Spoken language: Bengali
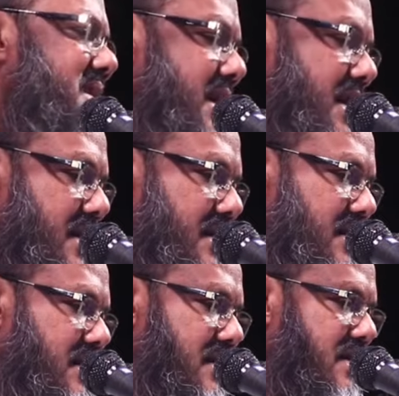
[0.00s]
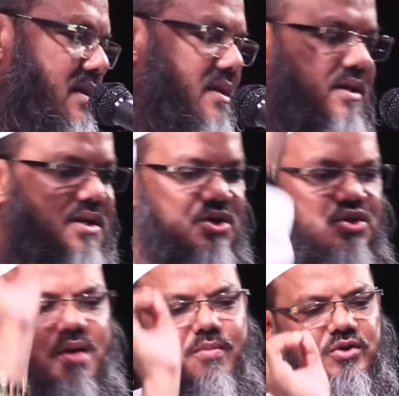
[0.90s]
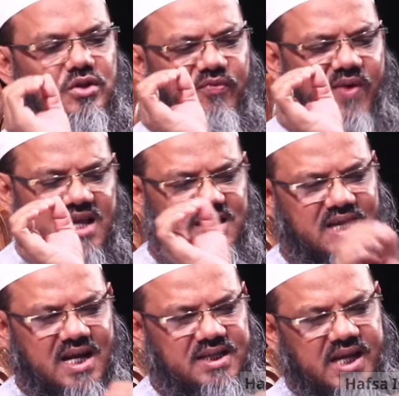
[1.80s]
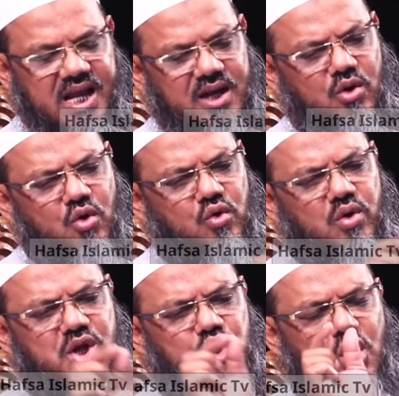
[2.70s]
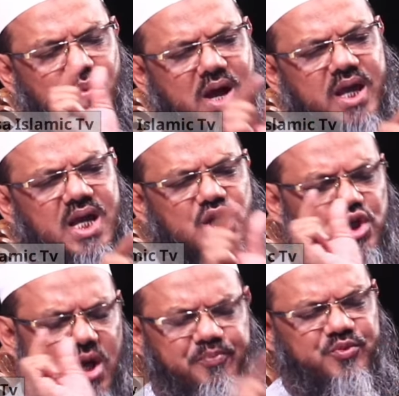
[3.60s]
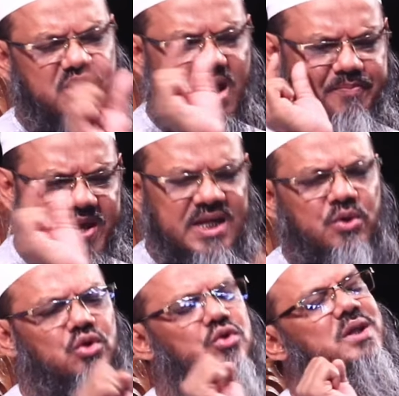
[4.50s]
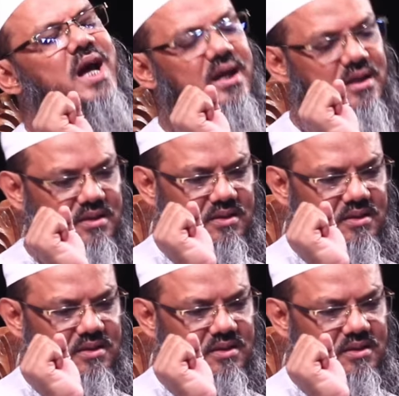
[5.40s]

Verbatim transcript: আছে সমস্ত ফার্স্ট কান্ট্রির লোকগুলি সময়কে সবচেয়ে বেশি গুরুত্ব দেয়